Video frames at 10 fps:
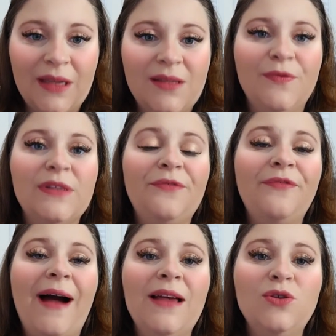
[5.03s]
se você
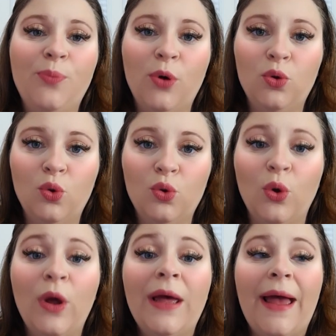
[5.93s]
faz o produto
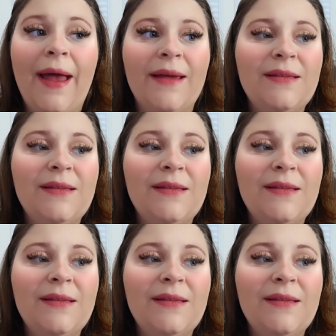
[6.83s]
é,